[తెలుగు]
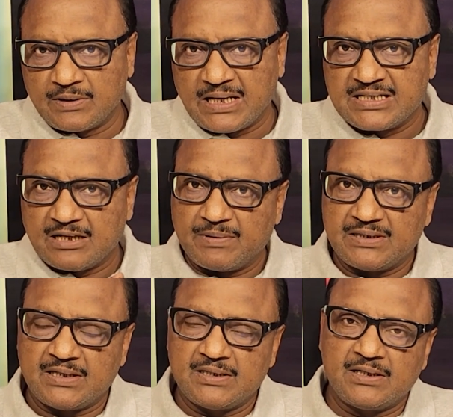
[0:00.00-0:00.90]
రాజకీయ
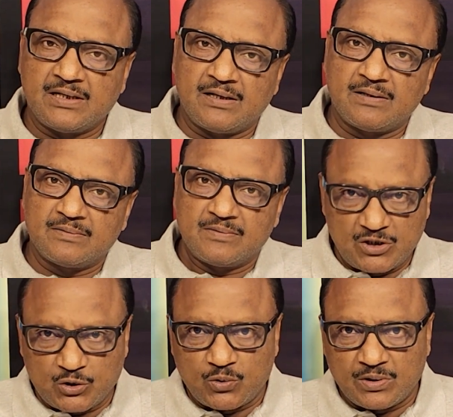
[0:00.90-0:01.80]
ప్రత్యర్థిగా
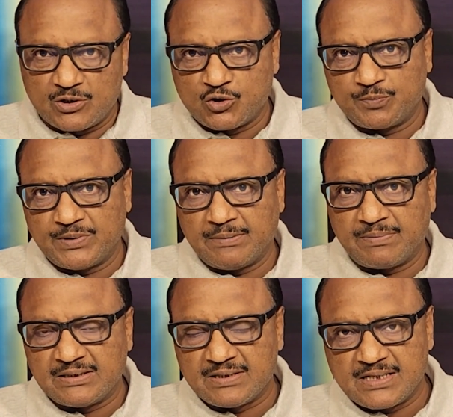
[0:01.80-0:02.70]
శత్రువుగా చూపే
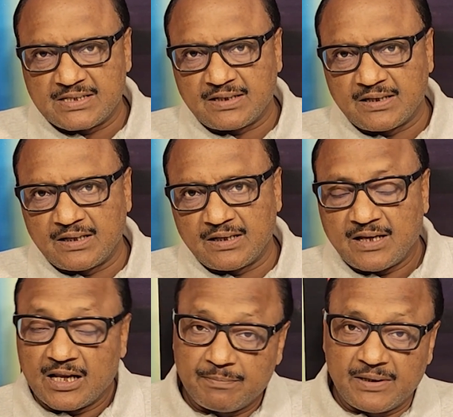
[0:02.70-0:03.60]
ప్రయత్నం చేస్తాడా అన్న
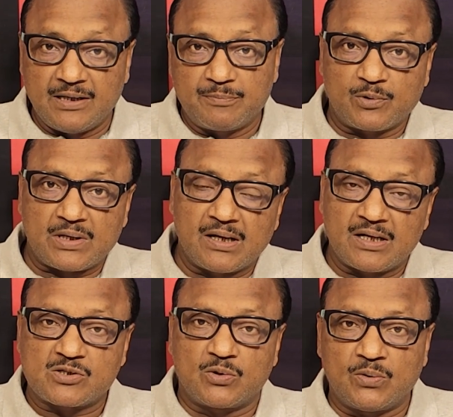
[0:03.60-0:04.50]
దానిపైన ఇప్పుడు
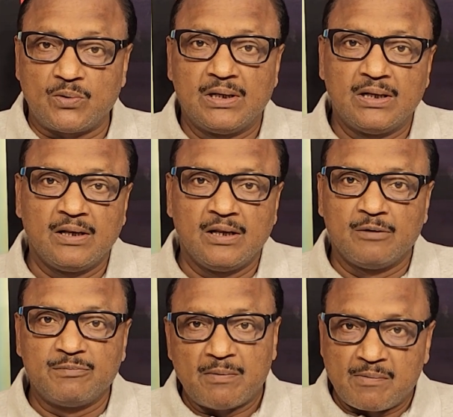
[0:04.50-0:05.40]
కాంగ్రెస్లో
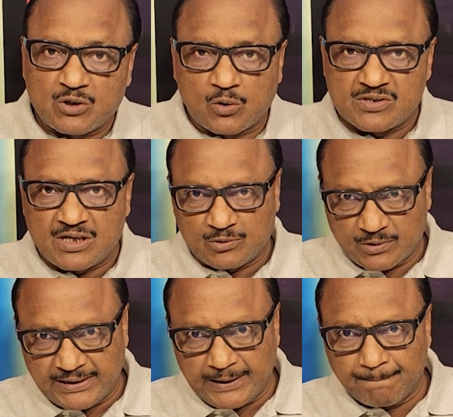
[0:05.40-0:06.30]
మీమాంస
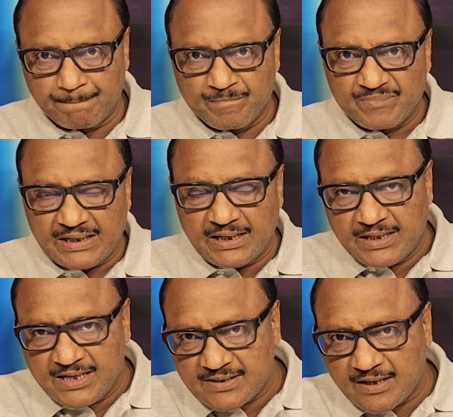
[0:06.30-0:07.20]
కొనసాగుతుంది అంటే
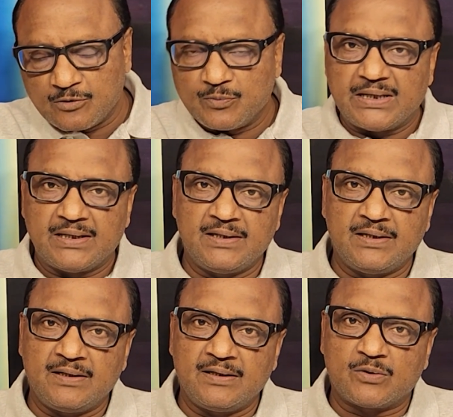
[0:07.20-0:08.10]
టీజర్ను బట్టి
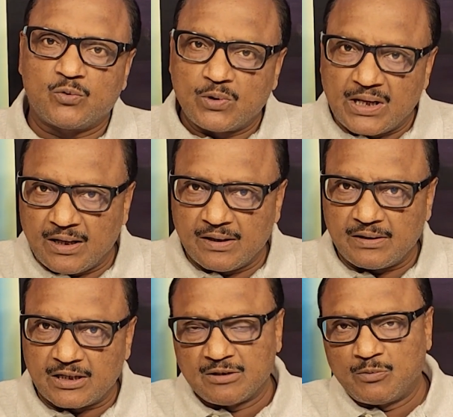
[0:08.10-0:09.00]
కూడా
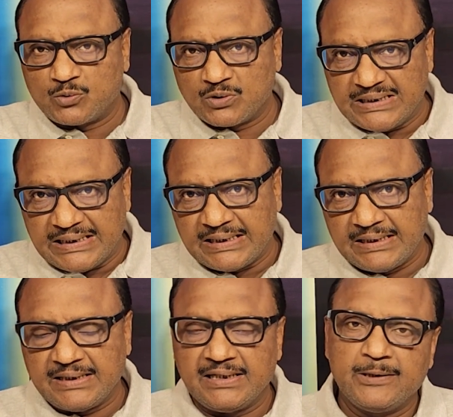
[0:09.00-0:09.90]
అర్థమవుతుంది
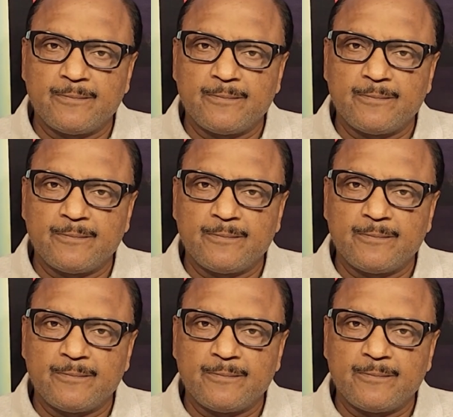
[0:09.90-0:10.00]
ఏంటంటే